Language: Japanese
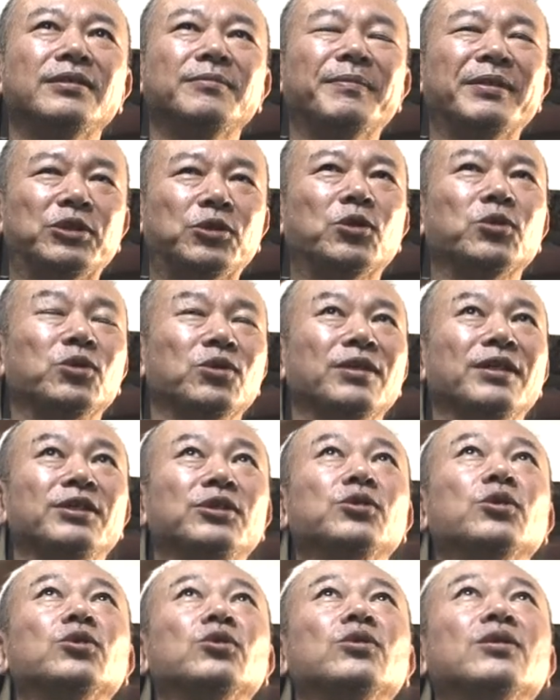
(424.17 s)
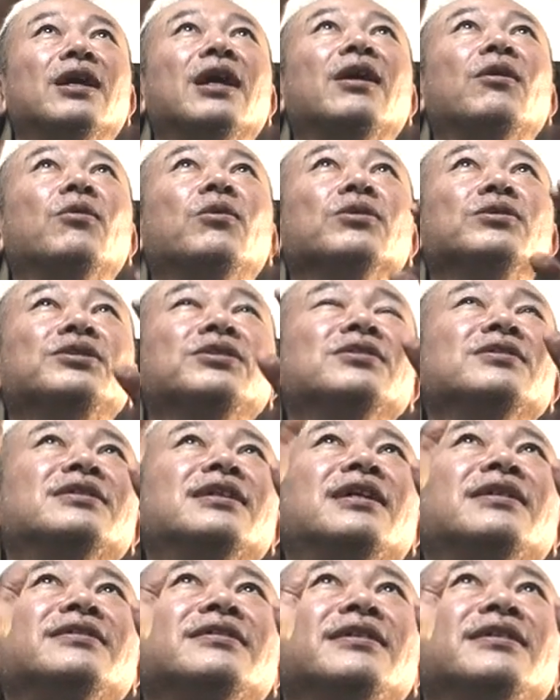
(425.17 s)
ショートが捕球
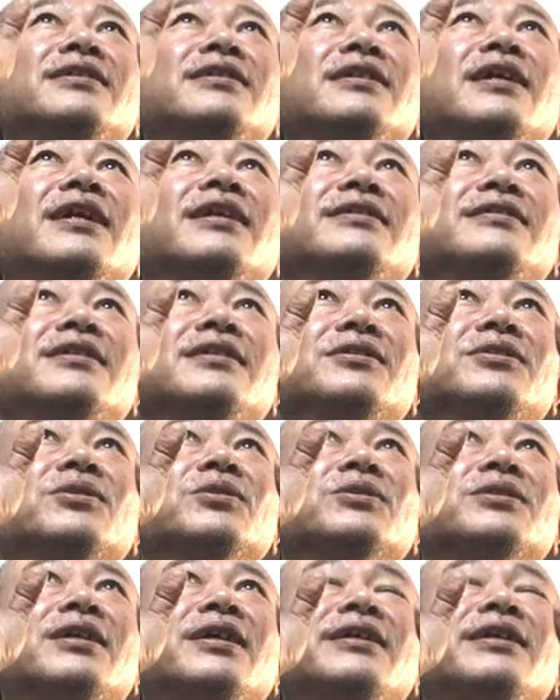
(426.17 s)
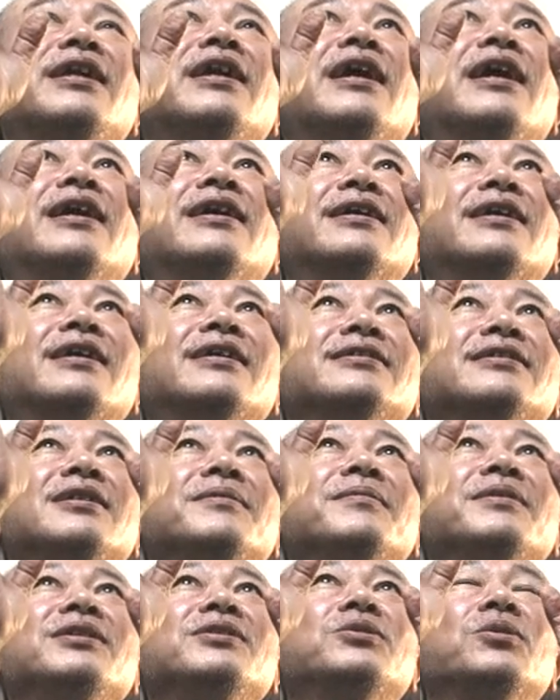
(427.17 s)
体勢に入った状態であから
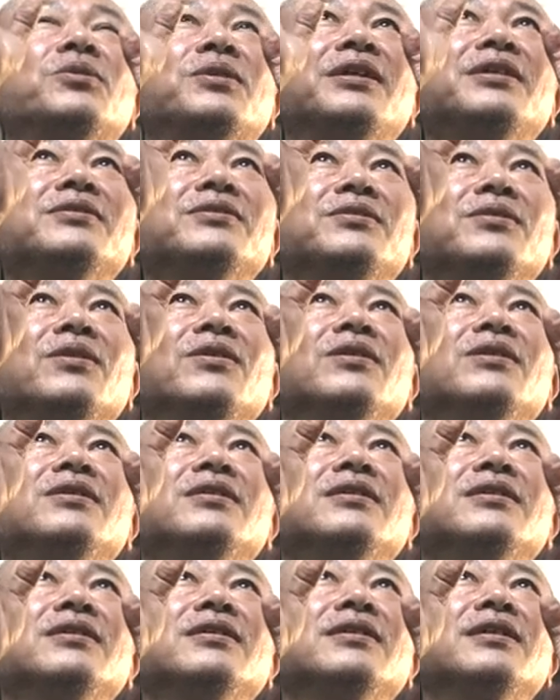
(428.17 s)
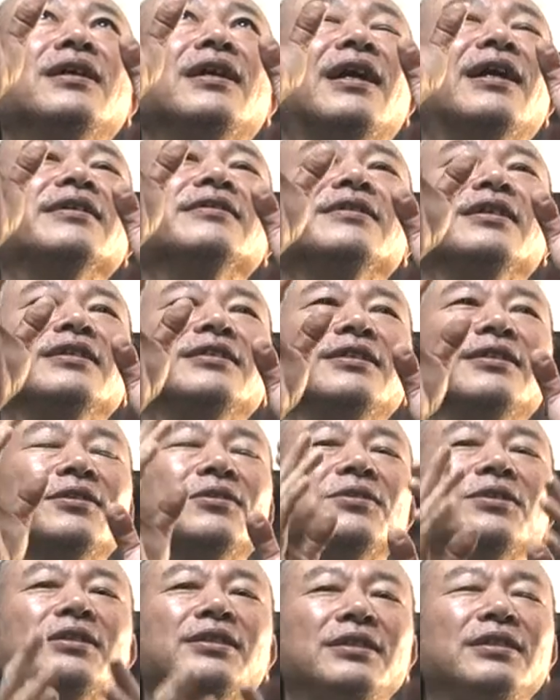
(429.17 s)
さまに取れると判断した
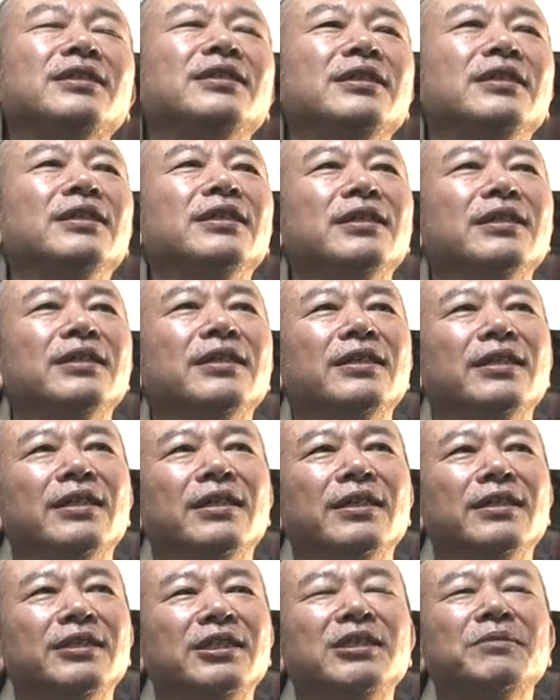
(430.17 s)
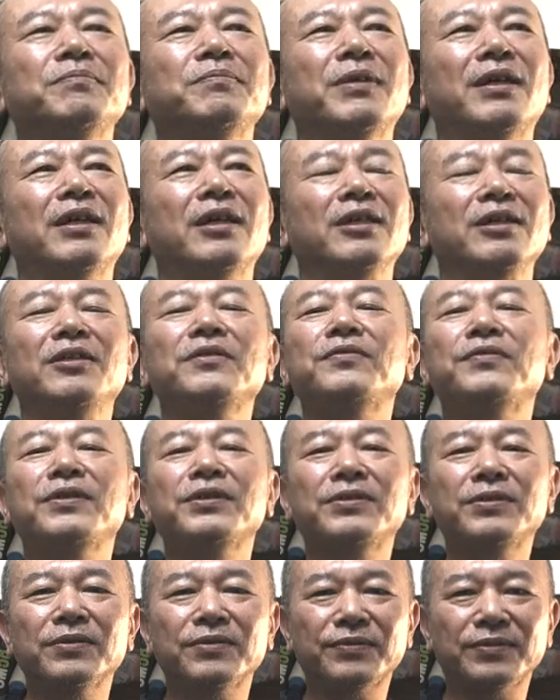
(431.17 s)
時に、審判が
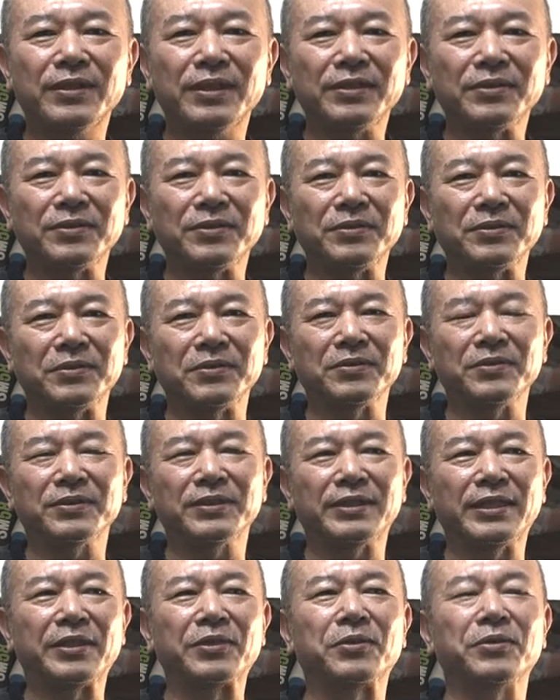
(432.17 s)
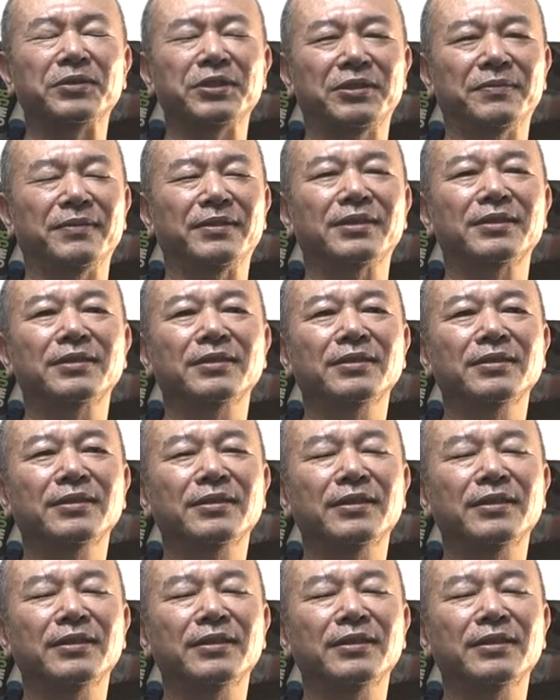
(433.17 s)
インフィールドフライというのを宣告します。